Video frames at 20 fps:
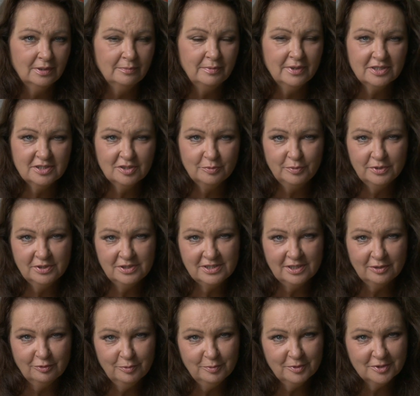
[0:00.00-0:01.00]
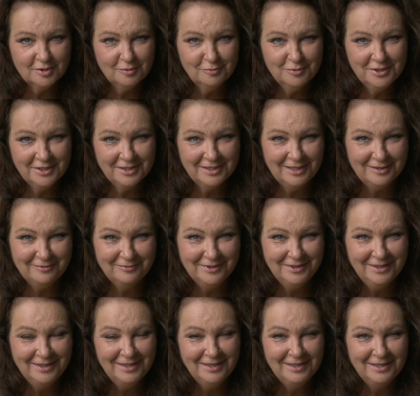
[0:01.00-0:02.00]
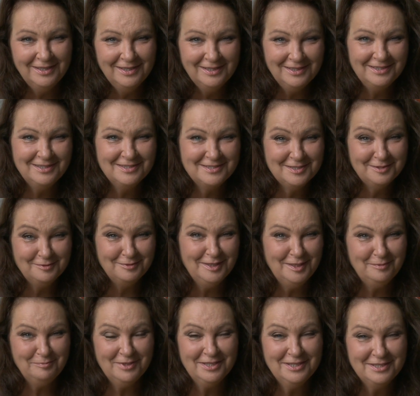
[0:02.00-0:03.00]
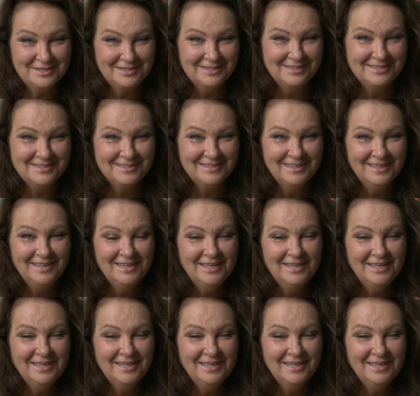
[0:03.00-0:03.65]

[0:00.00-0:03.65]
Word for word: a bardzo by chciały, bo są ciekawe i chcą lepiej żyć.